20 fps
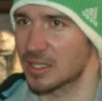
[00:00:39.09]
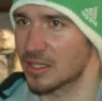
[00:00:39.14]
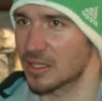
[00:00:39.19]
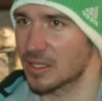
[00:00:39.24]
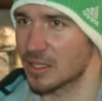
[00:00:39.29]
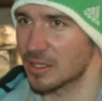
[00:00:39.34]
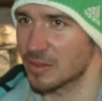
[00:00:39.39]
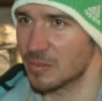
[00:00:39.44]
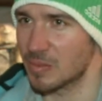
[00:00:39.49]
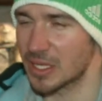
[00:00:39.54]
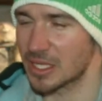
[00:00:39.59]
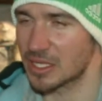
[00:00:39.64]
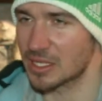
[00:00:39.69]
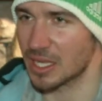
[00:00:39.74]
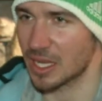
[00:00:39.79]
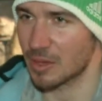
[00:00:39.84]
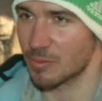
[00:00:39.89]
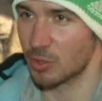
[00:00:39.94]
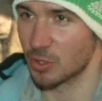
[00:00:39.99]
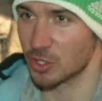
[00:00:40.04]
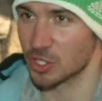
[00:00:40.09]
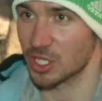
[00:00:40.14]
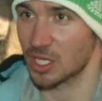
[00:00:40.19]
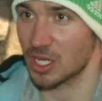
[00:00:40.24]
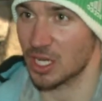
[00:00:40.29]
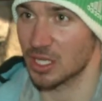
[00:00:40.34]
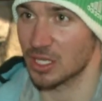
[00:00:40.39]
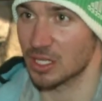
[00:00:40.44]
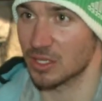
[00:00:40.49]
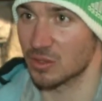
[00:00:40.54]
ähm, extrem pushen
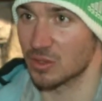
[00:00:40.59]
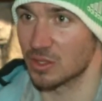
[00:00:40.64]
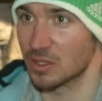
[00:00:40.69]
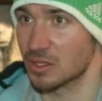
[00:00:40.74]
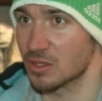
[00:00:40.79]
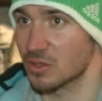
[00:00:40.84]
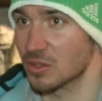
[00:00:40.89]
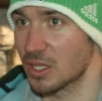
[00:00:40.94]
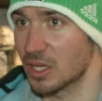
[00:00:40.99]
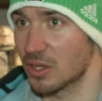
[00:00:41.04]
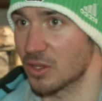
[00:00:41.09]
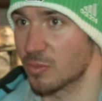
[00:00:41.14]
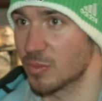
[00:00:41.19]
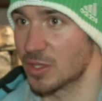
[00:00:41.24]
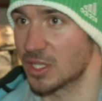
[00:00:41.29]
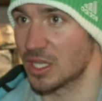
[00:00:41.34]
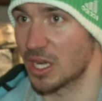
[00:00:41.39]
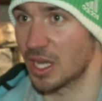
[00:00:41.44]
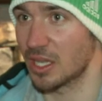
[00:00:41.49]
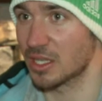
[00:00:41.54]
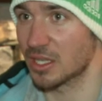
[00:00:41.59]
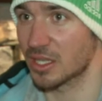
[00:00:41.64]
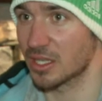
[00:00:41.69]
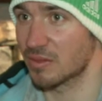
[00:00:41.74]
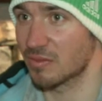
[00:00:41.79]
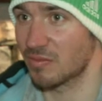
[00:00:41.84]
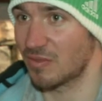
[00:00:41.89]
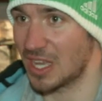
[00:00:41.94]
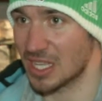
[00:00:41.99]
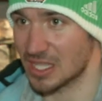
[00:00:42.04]
kann und, und auch mit den
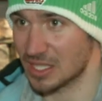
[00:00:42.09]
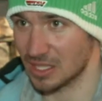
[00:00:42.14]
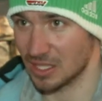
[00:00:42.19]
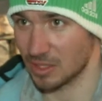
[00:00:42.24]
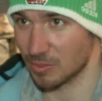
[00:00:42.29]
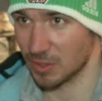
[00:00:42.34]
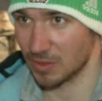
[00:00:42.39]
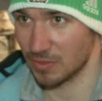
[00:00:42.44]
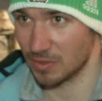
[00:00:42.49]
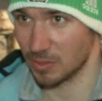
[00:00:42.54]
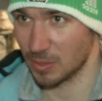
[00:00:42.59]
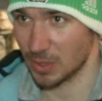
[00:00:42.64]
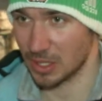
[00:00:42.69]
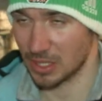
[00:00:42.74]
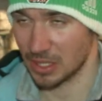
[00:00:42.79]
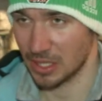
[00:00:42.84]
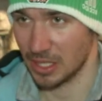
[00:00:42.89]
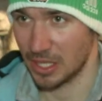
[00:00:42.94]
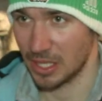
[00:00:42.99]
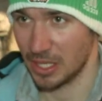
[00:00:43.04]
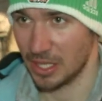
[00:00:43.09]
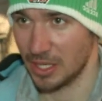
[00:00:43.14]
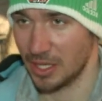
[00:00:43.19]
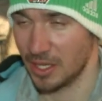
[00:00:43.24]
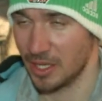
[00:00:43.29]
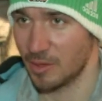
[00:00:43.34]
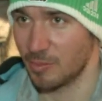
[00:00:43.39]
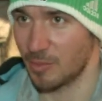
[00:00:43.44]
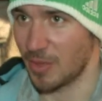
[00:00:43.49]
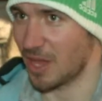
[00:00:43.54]
anderen wahnsinnig mitfiebert.
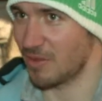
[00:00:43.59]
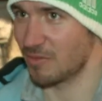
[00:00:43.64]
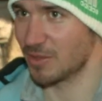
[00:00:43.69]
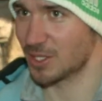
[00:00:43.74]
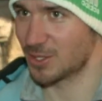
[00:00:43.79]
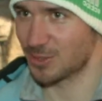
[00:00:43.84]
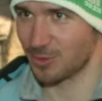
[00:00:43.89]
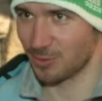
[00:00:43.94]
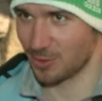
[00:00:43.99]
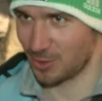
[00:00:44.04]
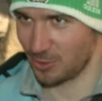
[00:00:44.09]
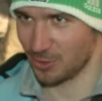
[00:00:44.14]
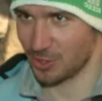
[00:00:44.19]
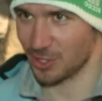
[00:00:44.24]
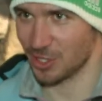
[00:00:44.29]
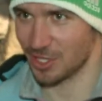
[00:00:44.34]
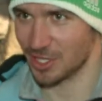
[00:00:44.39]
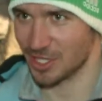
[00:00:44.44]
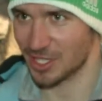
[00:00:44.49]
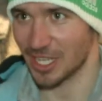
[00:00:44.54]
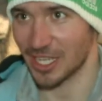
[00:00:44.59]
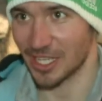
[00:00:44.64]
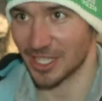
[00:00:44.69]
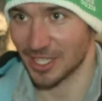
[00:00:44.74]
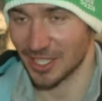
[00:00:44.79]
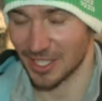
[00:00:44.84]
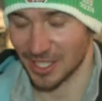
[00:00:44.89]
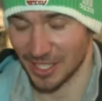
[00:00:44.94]
Mehr wie es sowieso schon ist eigentlich.